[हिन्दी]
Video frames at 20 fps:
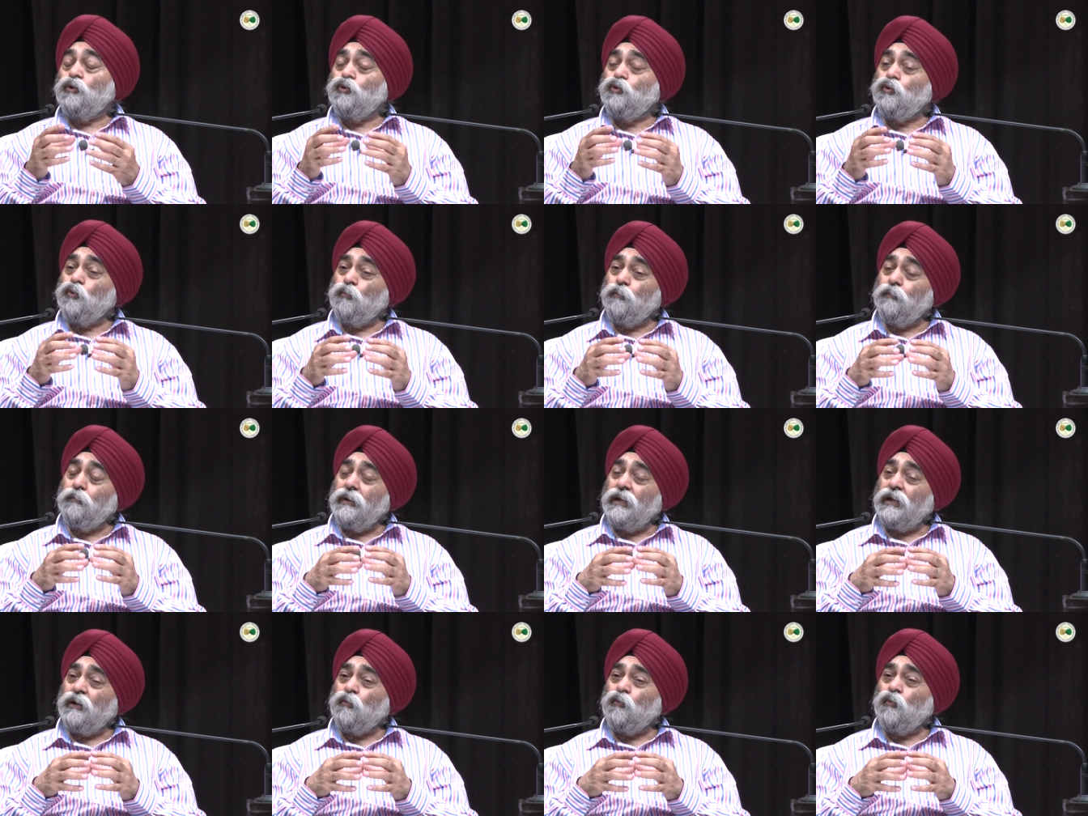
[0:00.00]
तो
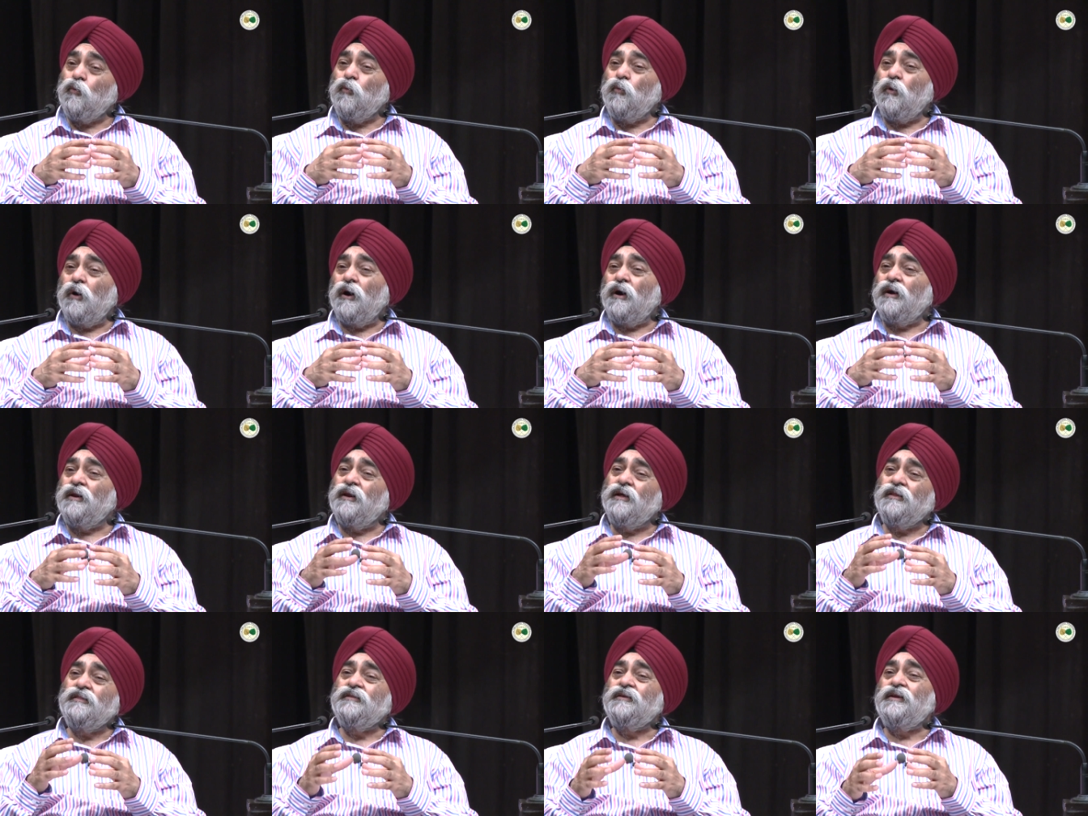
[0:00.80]
मेरे को
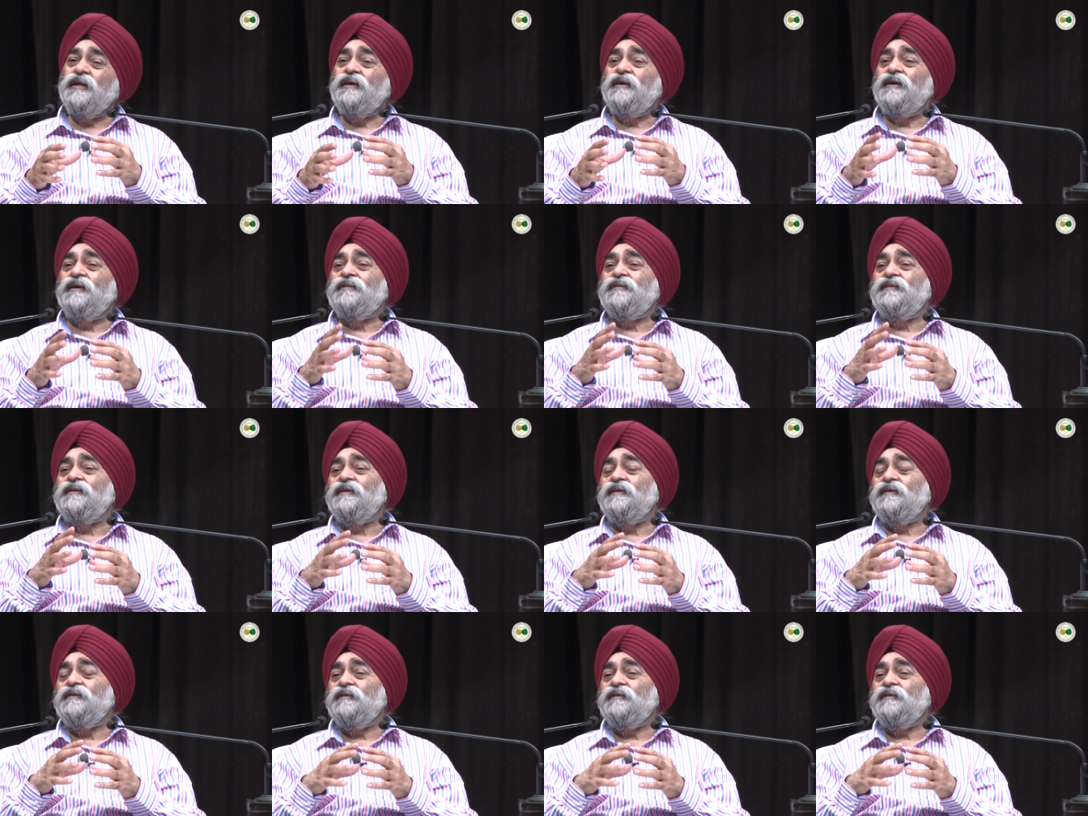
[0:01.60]
आनंद नहीं आता